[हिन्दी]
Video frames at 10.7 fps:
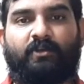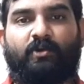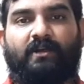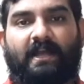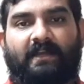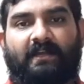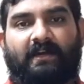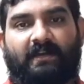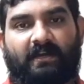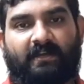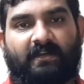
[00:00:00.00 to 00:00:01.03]
युंडाई
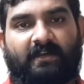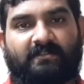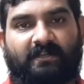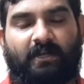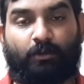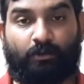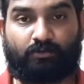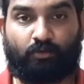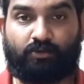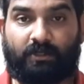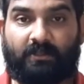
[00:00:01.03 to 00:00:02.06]
क्रेटा किया सेल्टॉस
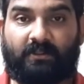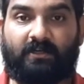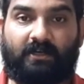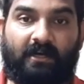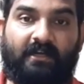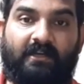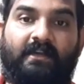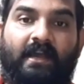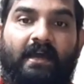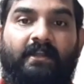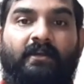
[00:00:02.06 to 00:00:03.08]
कुछ हद तक टाटा की
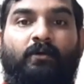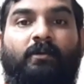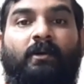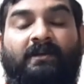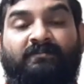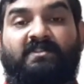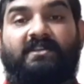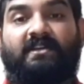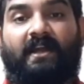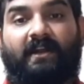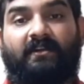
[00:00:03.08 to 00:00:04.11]
हैरी और एनजी
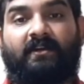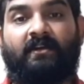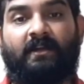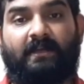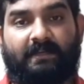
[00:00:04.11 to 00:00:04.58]
की हेक्टर